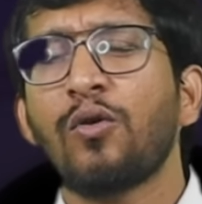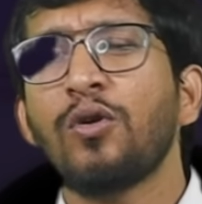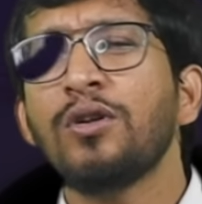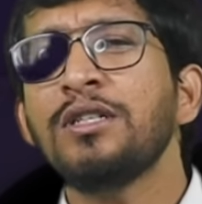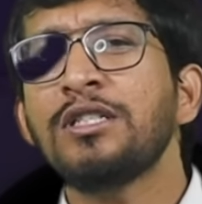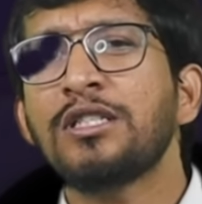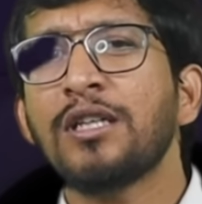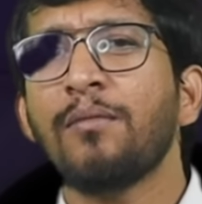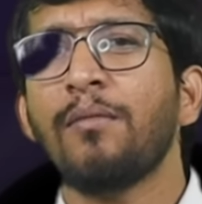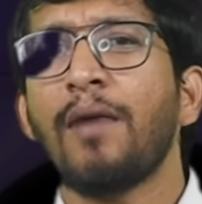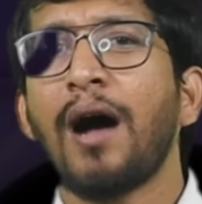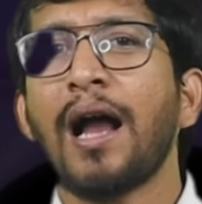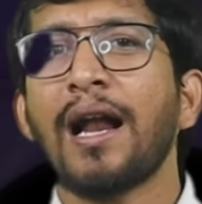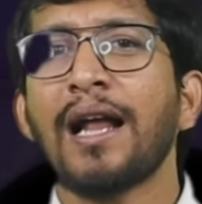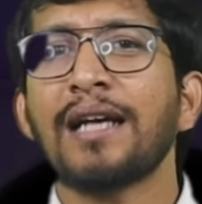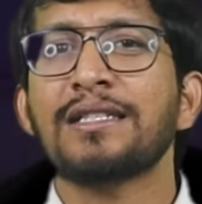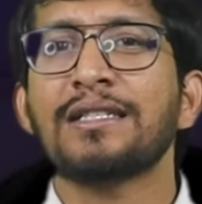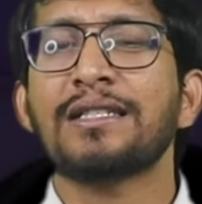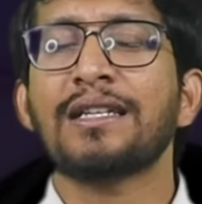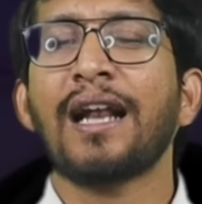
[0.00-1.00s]
కొంచెం
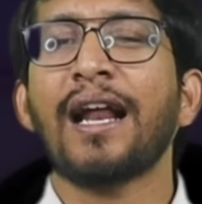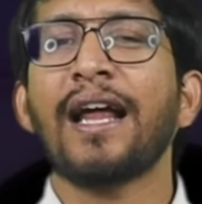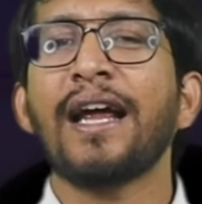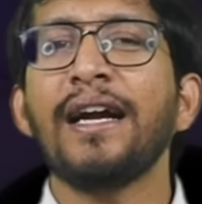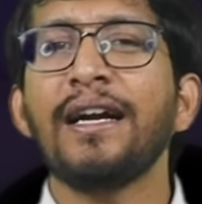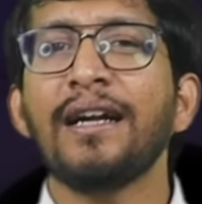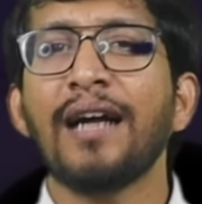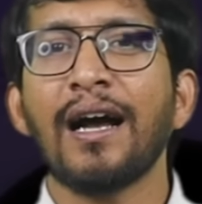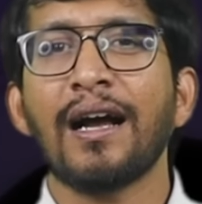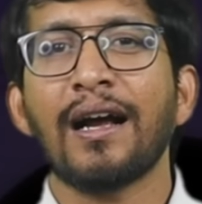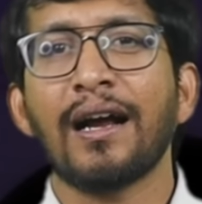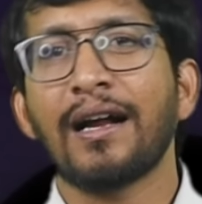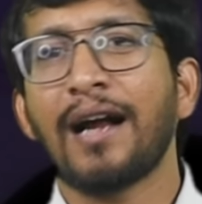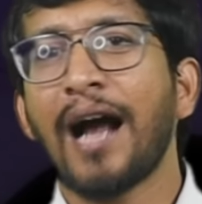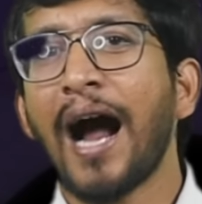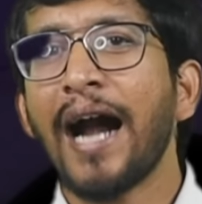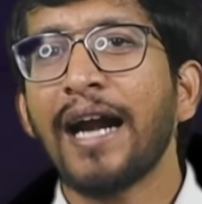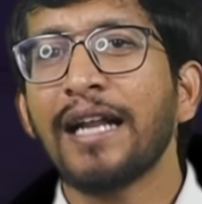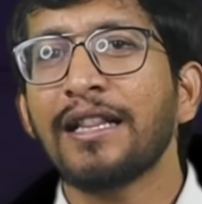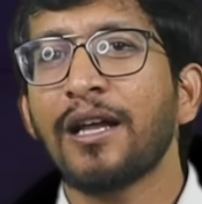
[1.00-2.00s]
అలా స్లైడ్గా
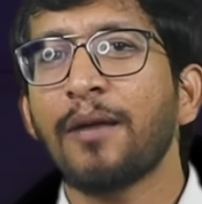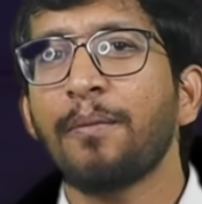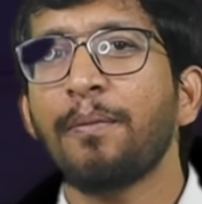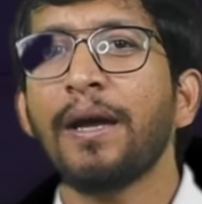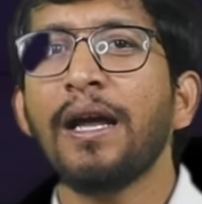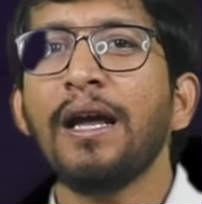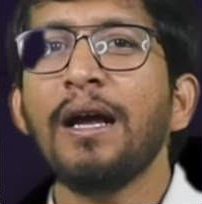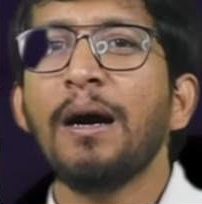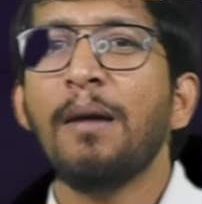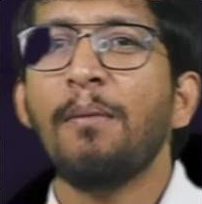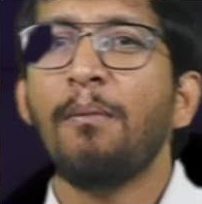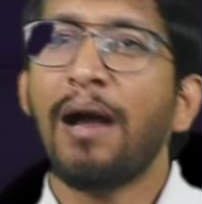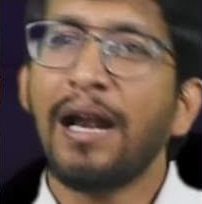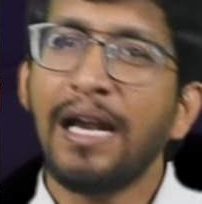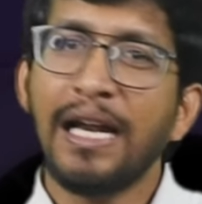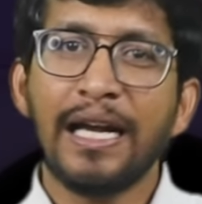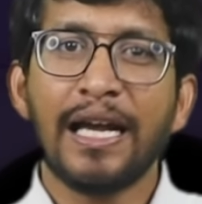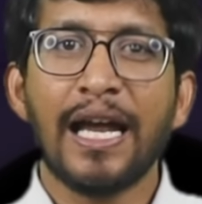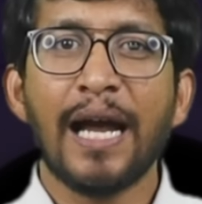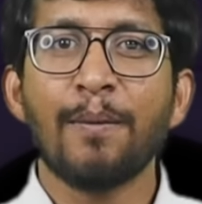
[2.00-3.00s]
గాడి తప్పి
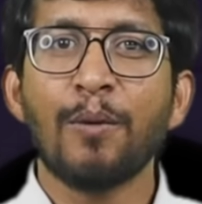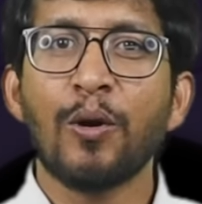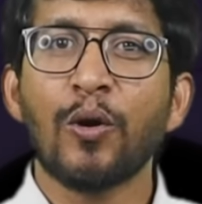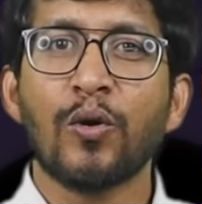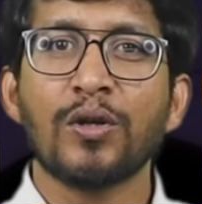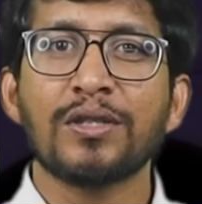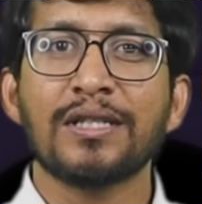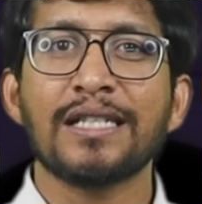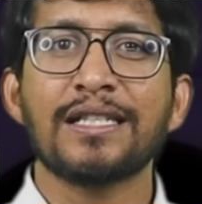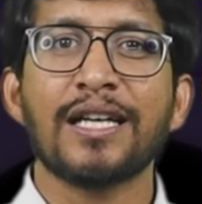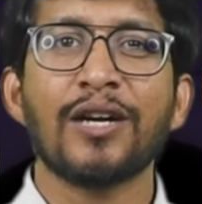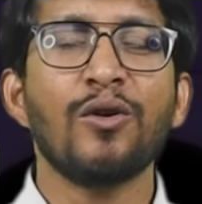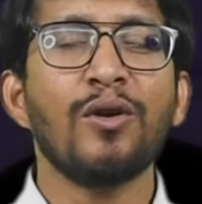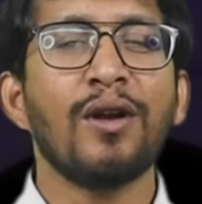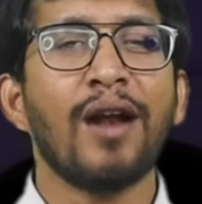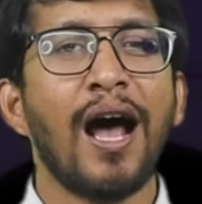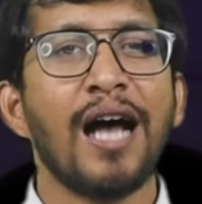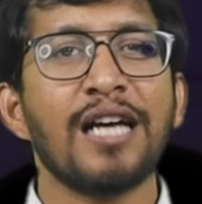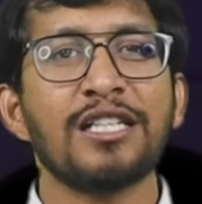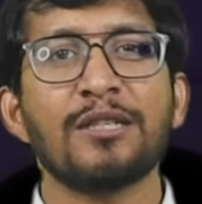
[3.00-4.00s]
మళ్ళీ గేమ్లోకి వచ్చేసారు
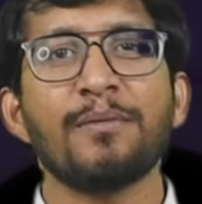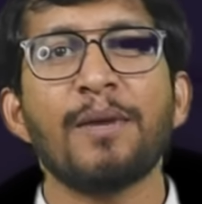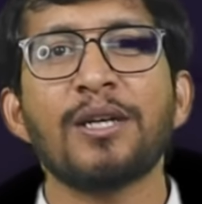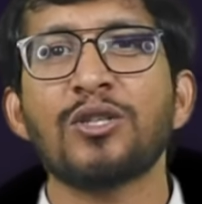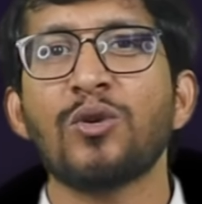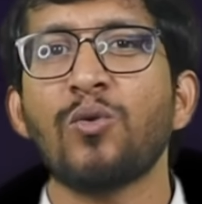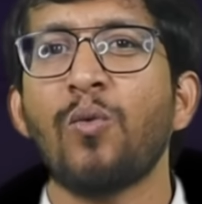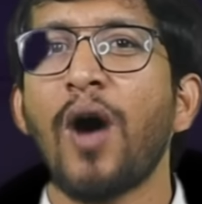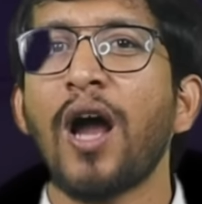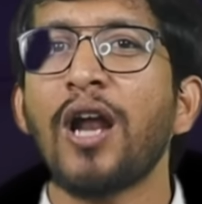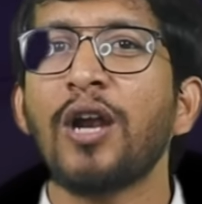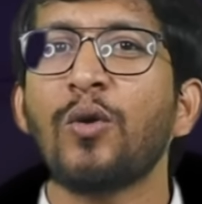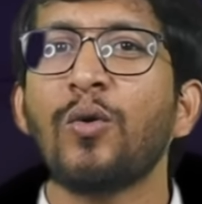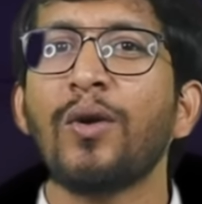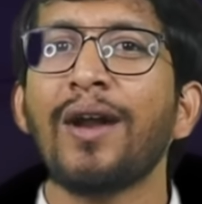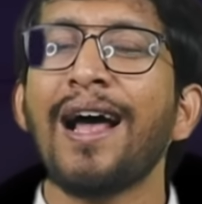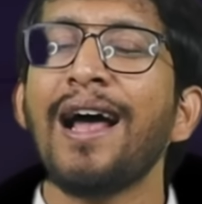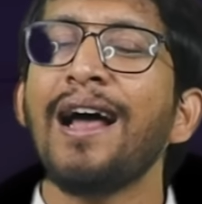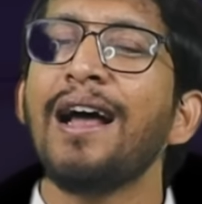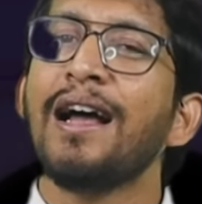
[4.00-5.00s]
లాస్ట్ మ్యాచ్ను వాళ్ళు
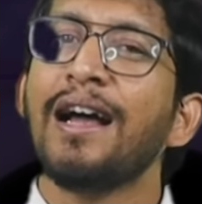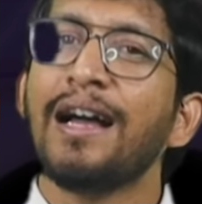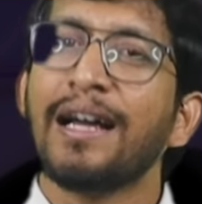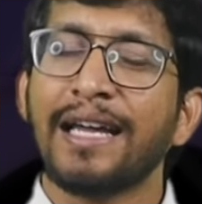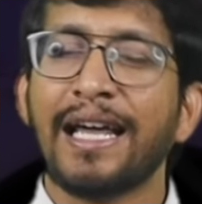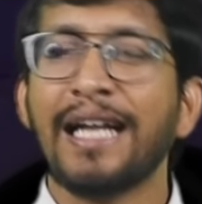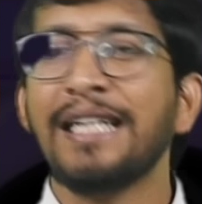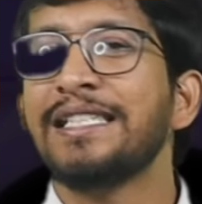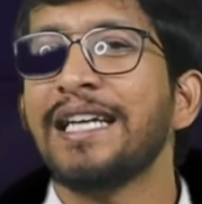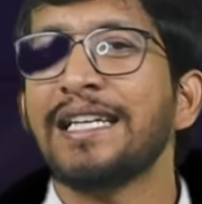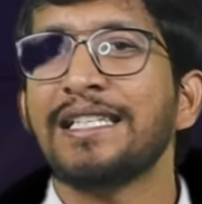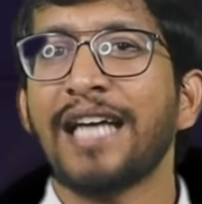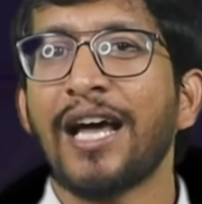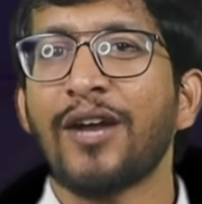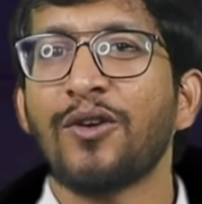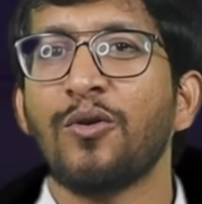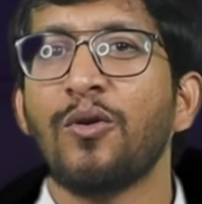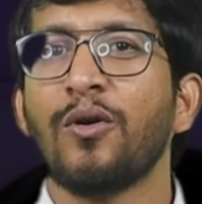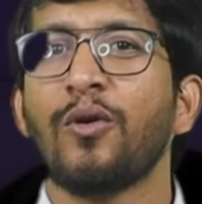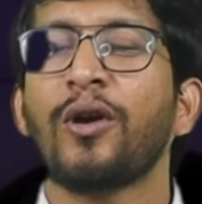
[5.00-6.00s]
కూడా
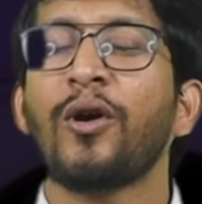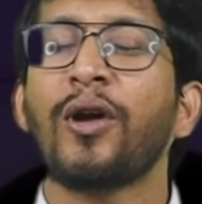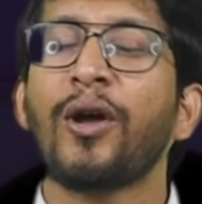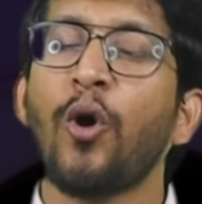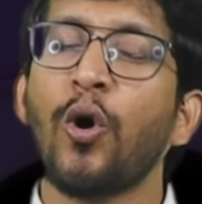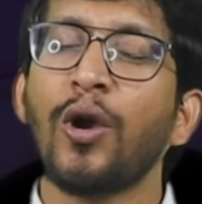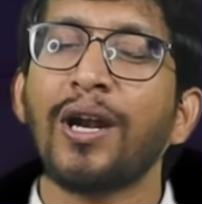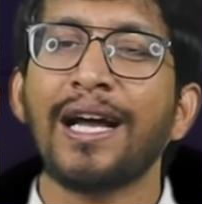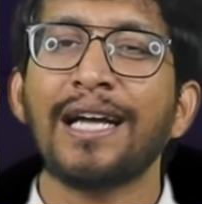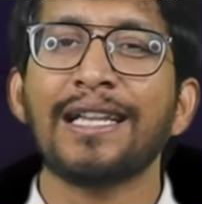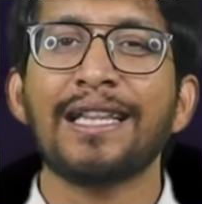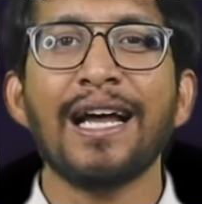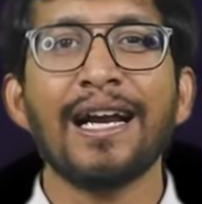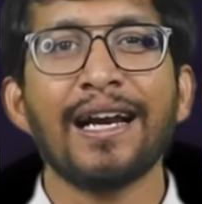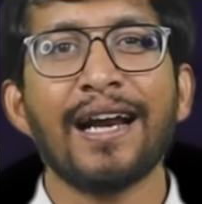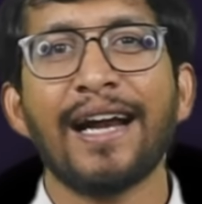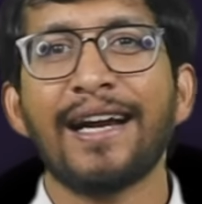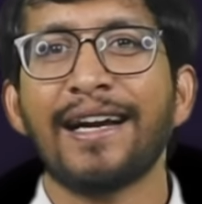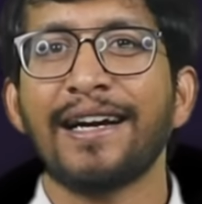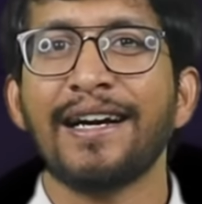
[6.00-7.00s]
గెలిచేశారు కోల్కతా
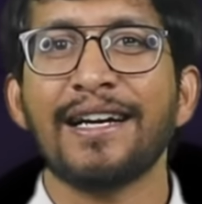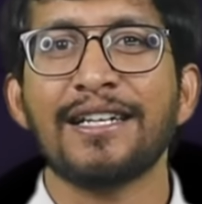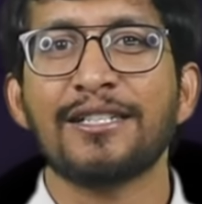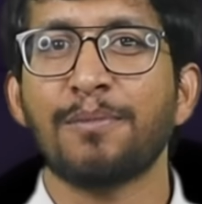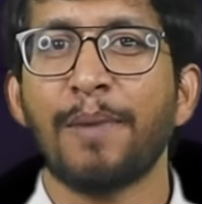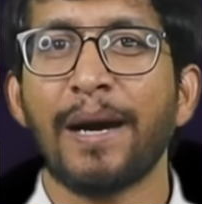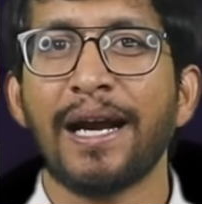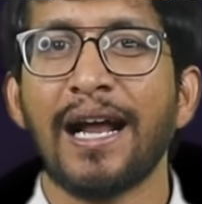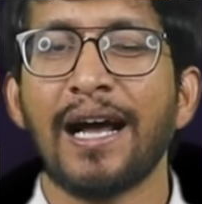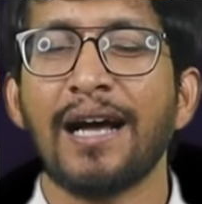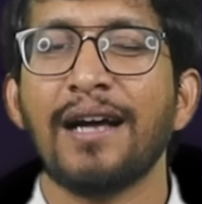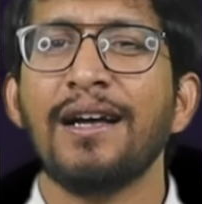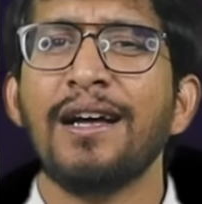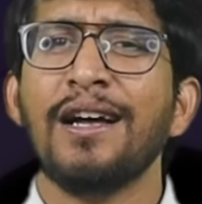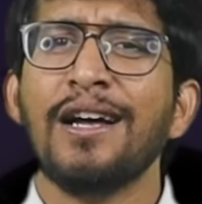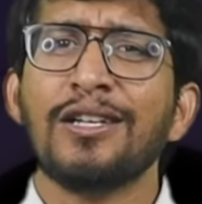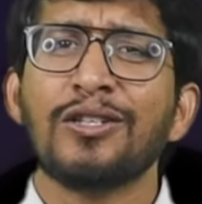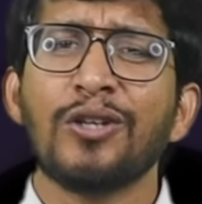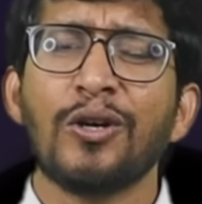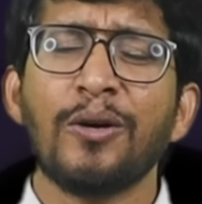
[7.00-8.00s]
నైట్ రైడర్స్ పైన
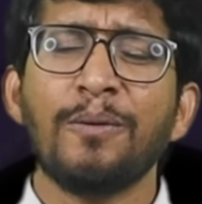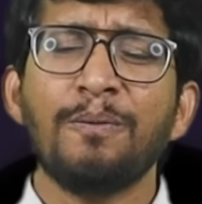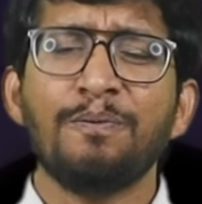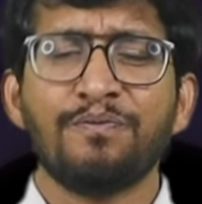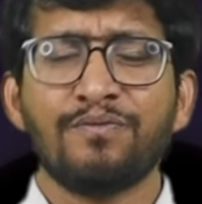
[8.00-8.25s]
సో